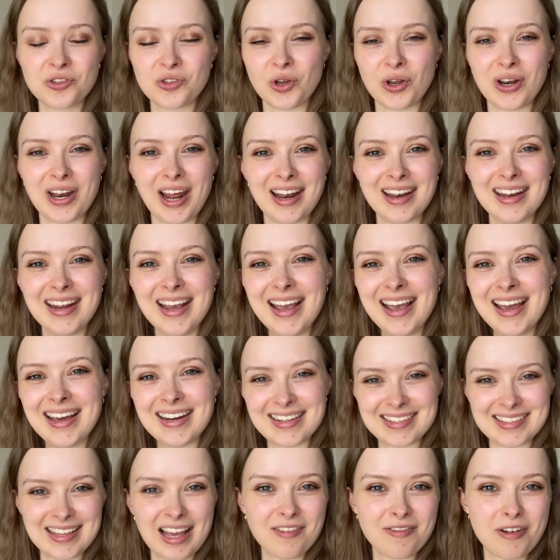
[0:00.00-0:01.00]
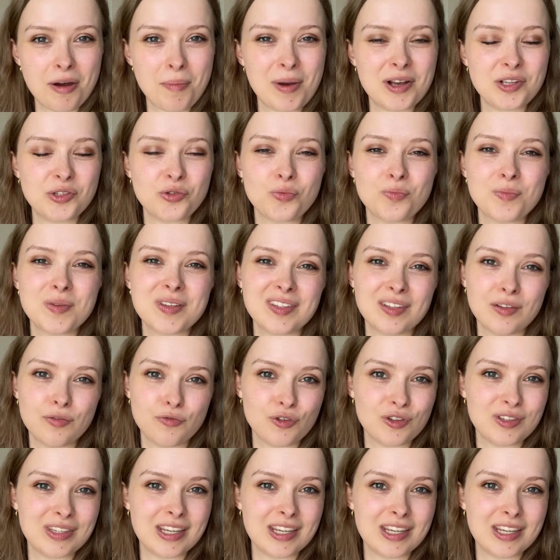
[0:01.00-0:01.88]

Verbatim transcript: sondern das einfach mal so ein bisschen für